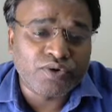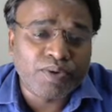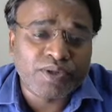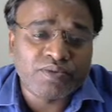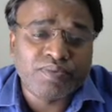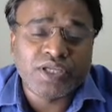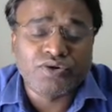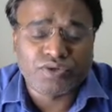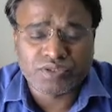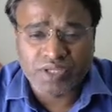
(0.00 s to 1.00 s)
ट्वेल्व मंथ में
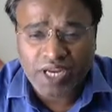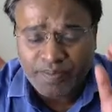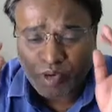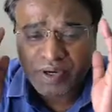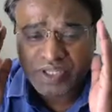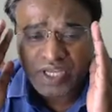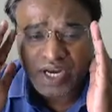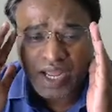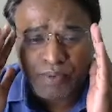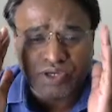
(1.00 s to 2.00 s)
जो नेट प्रॉफिट दिख
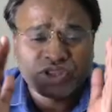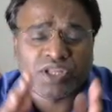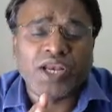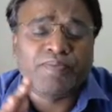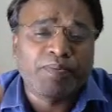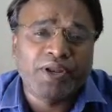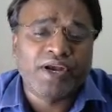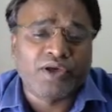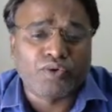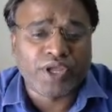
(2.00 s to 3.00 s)
रहा है वो
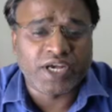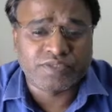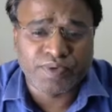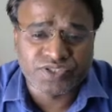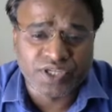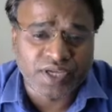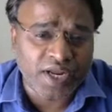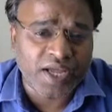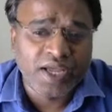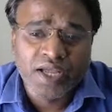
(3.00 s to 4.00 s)
358 करोड़ के आसपास दिख
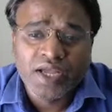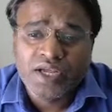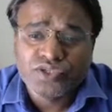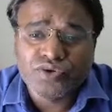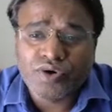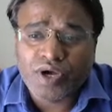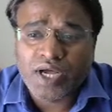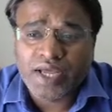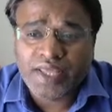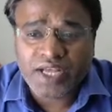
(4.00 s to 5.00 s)
रहा है सो so,
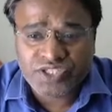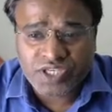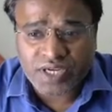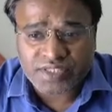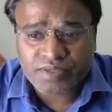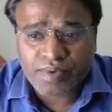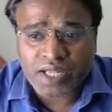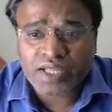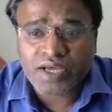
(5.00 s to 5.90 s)
uh, ये अच्छी खासी बात है